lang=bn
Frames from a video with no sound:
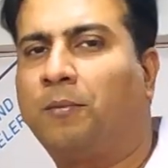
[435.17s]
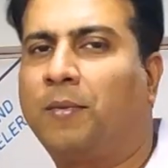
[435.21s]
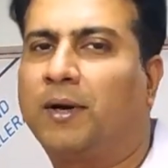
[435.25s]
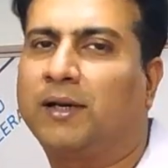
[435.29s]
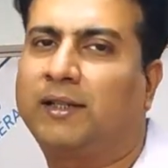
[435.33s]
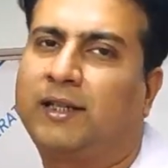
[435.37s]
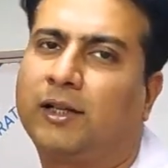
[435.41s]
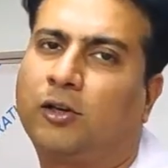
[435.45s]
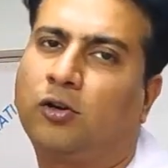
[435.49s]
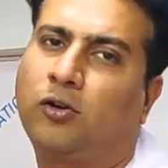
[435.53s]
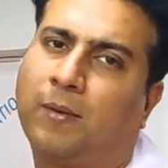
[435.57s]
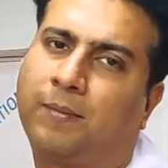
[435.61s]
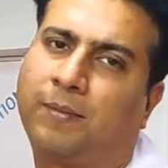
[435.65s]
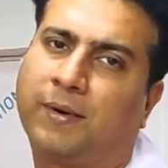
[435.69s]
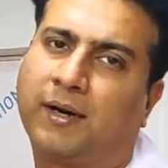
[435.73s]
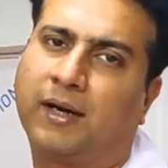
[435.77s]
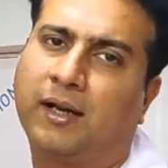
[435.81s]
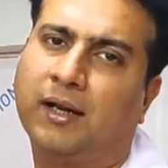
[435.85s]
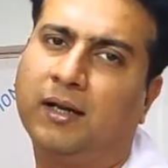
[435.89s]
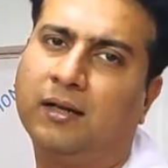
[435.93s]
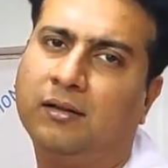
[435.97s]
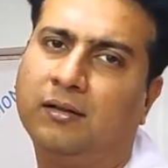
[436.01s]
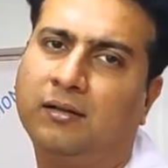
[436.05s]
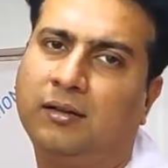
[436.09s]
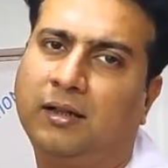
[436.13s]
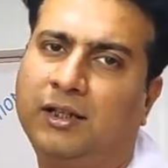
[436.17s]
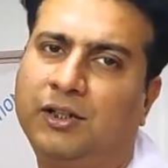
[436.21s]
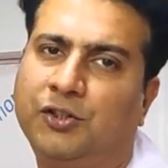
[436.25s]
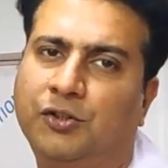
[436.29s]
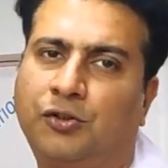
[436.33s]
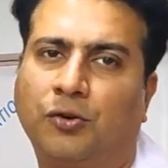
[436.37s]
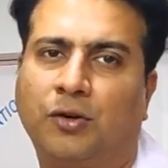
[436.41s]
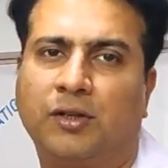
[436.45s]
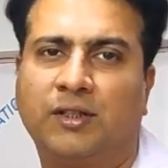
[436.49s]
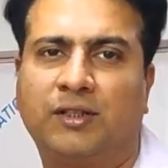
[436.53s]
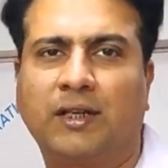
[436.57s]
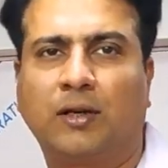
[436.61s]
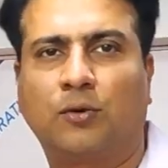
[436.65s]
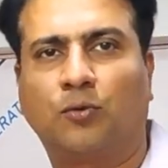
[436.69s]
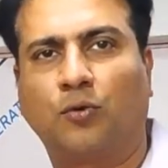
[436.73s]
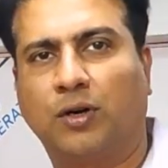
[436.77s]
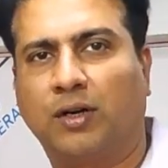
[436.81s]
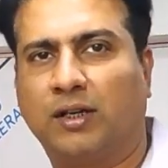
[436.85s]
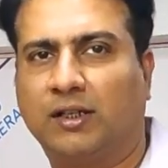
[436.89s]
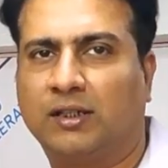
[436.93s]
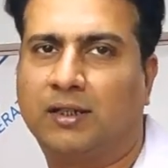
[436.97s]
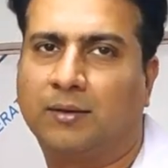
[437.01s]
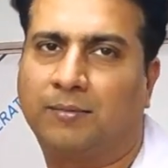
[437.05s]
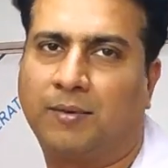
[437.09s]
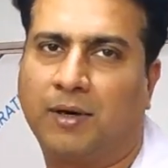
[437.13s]
লম্বার থেকেও আপনারা ইন্স্যুরেন্সটা
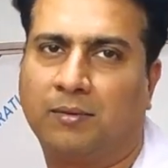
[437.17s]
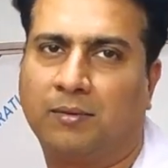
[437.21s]
করে নিতে